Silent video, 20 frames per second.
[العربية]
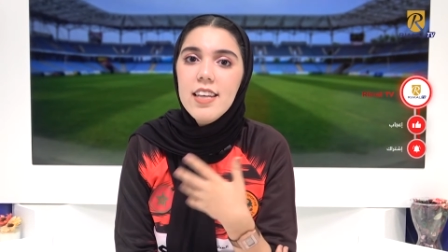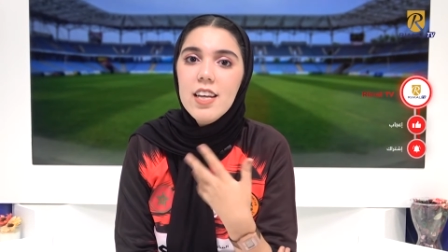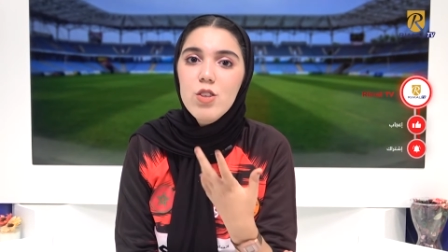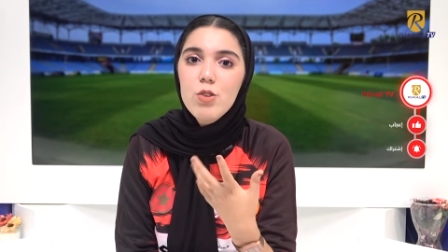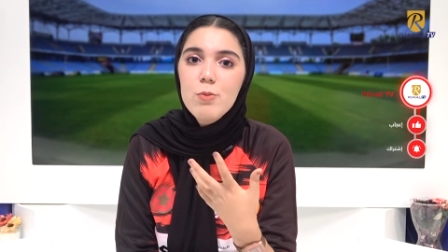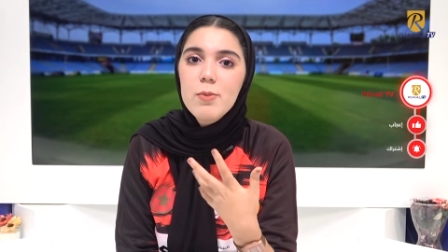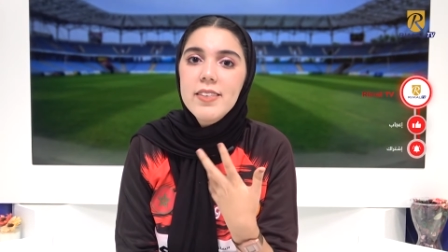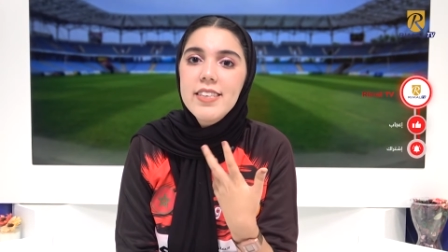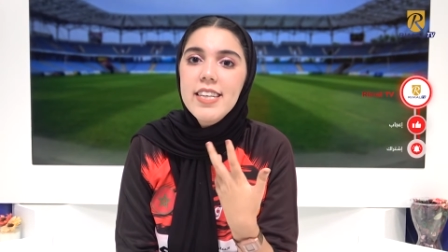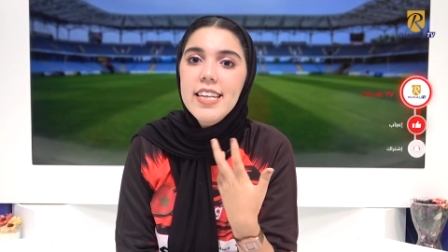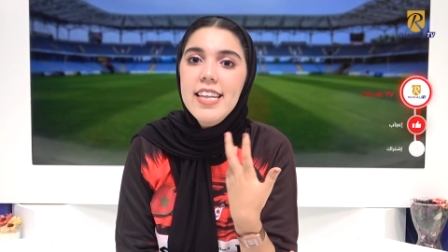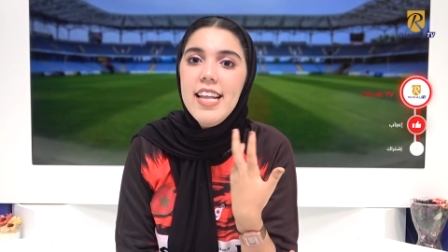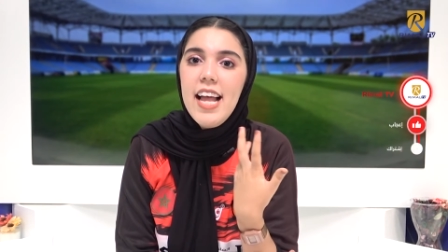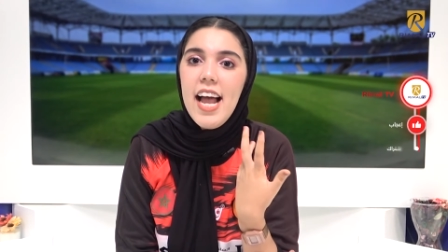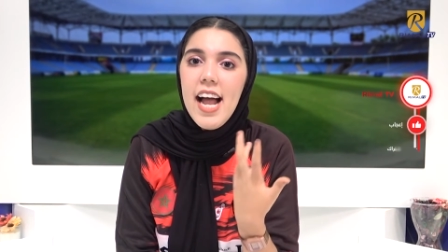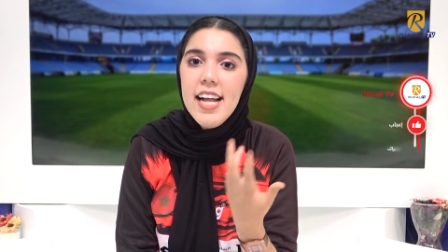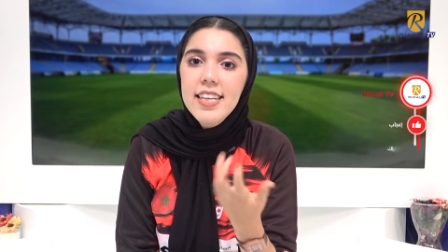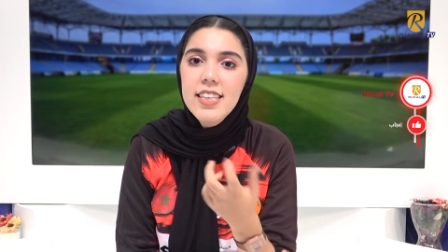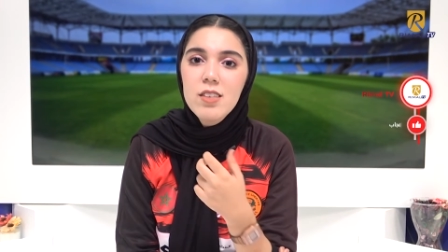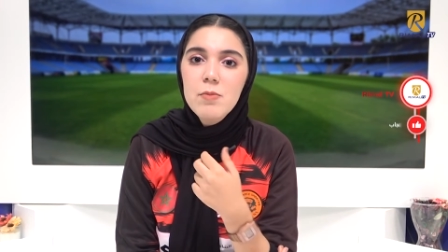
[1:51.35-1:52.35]
تعتبر ذات
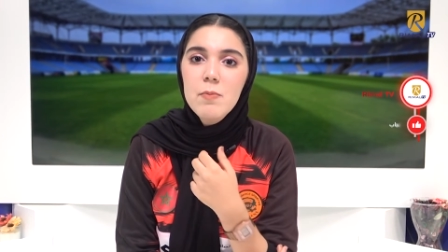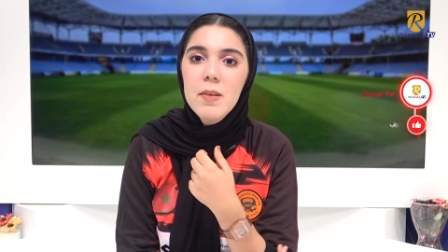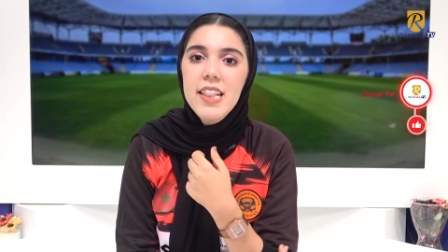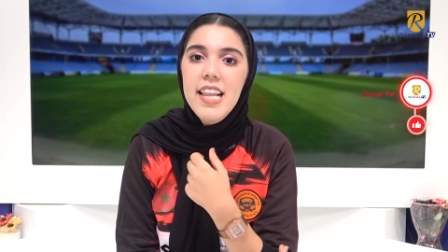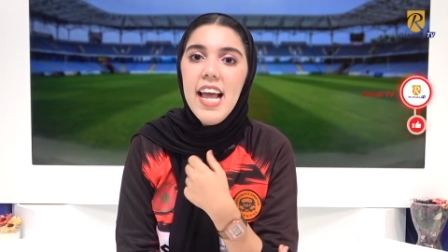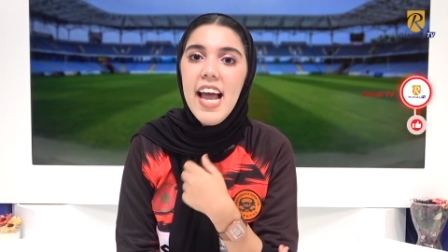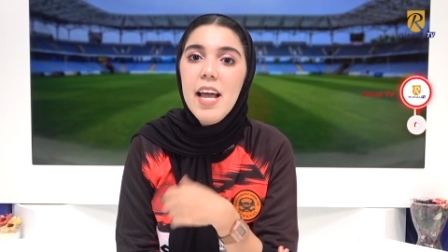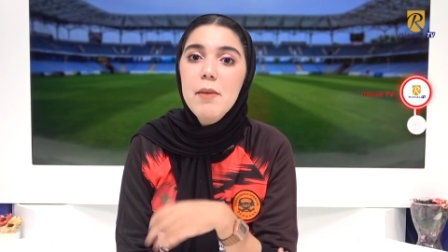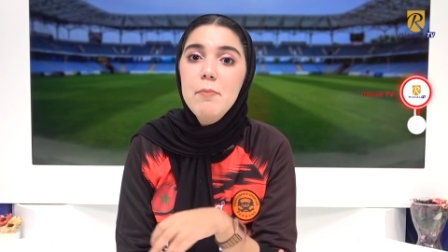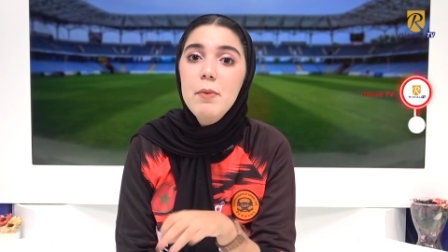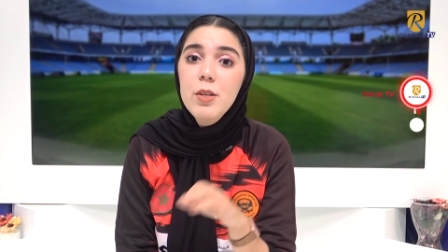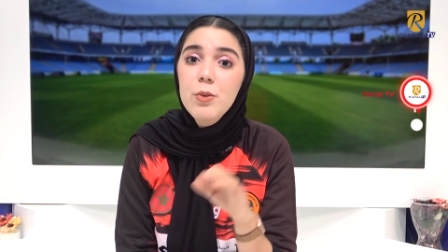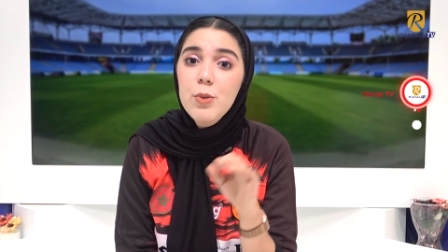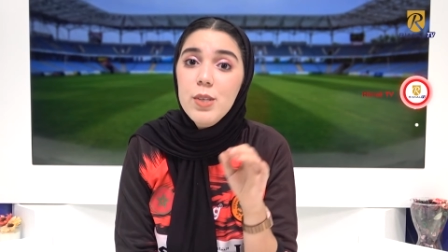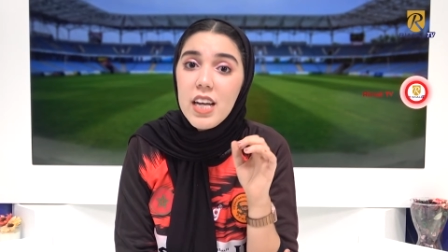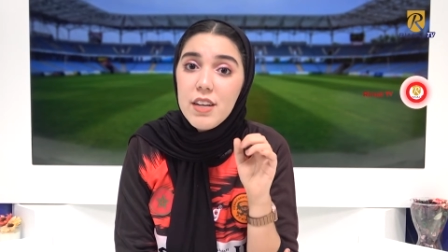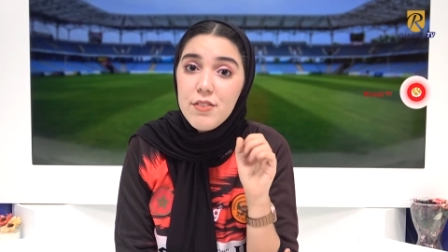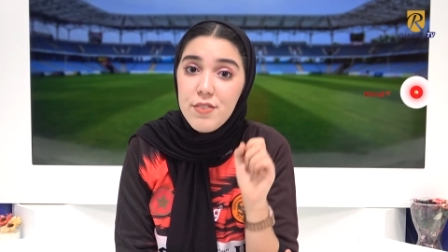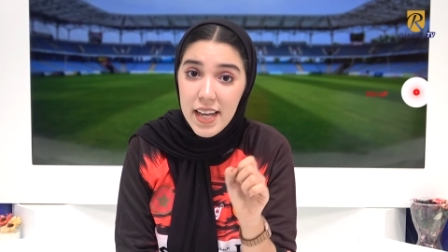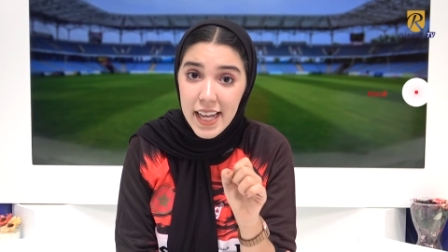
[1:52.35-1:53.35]
العديد من اللاعبين
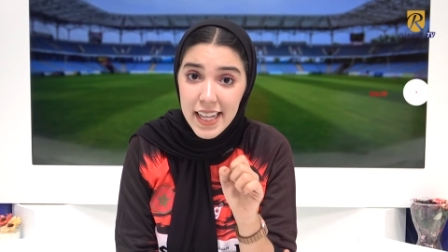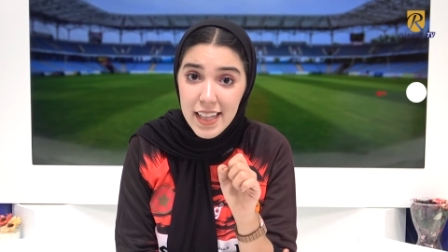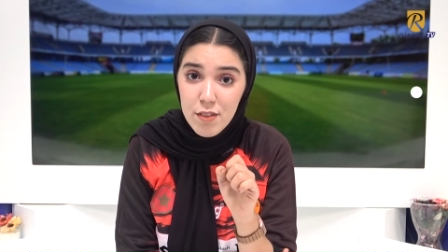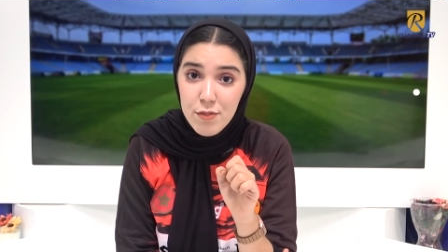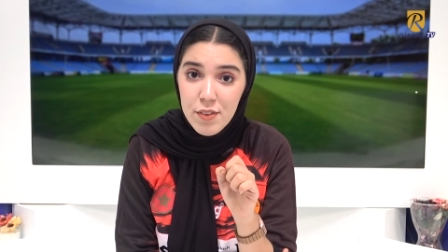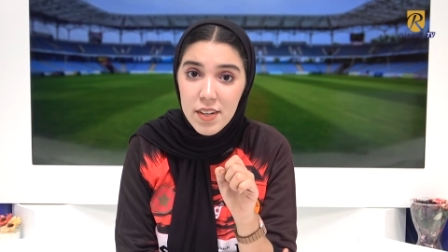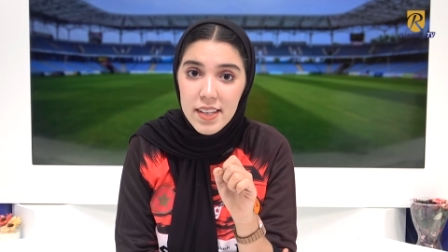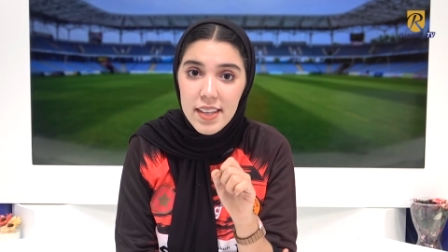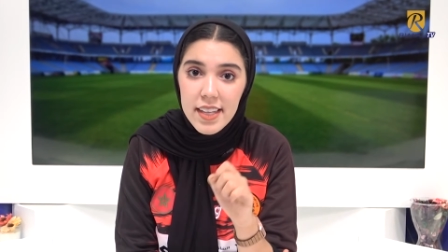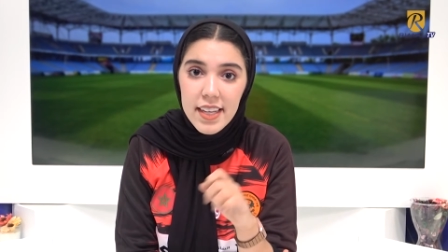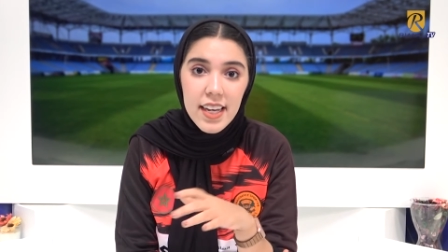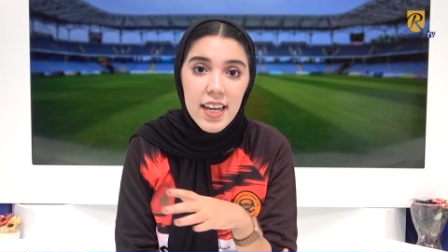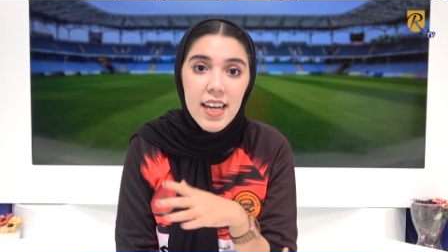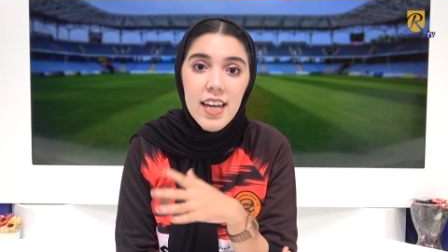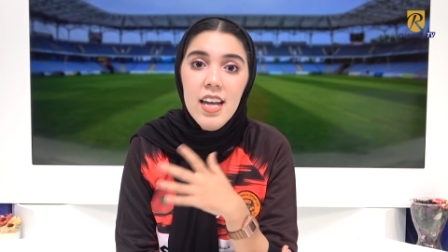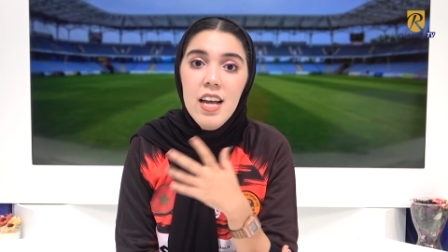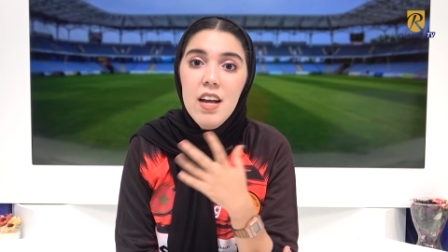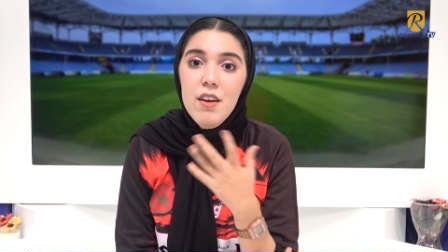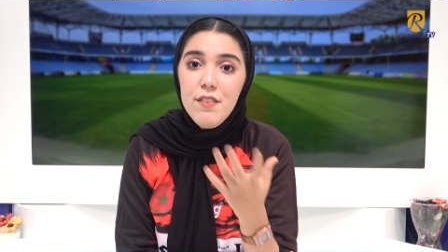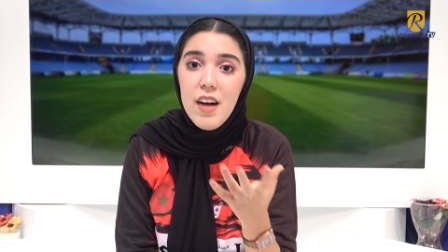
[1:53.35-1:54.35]
والكفاءات الفرديه